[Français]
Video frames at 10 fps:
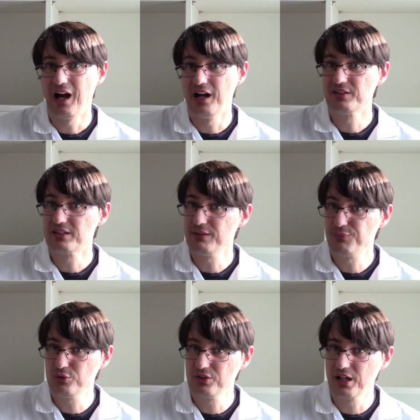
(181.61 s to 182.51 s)
en
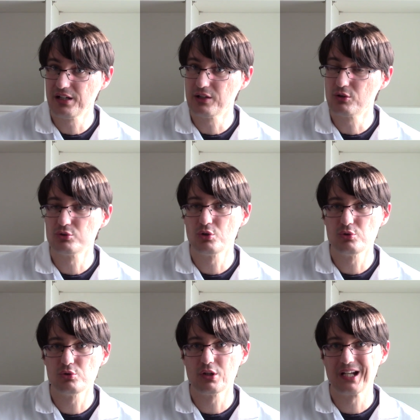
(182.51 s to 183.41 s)
diffusant les
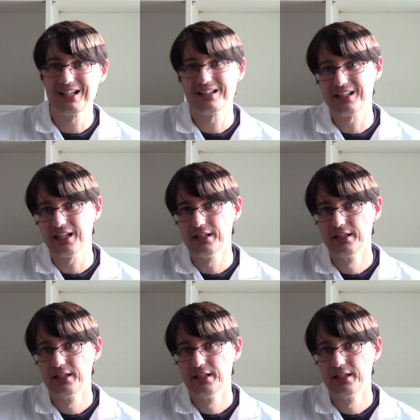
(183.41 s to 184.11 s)
contenus de qualité